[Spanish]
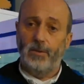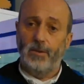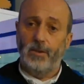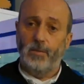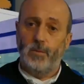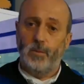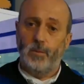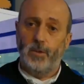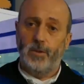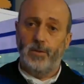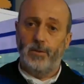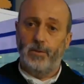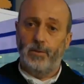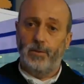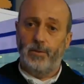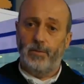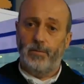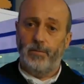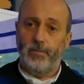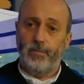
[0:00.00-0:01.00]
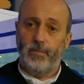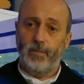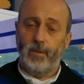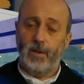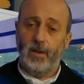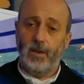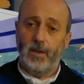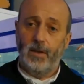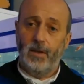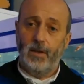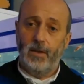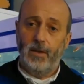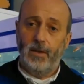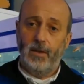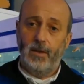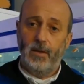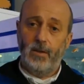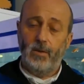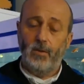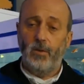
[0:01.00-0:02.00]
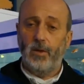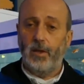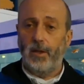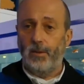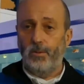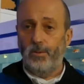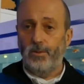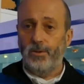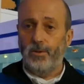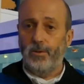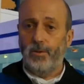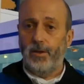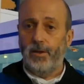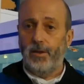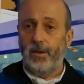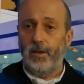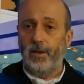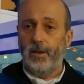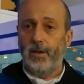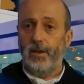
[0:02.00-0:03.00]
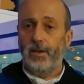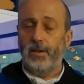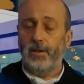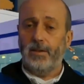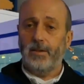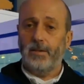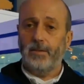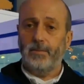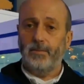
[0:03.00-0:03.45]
ese momento con la ilusión que tenías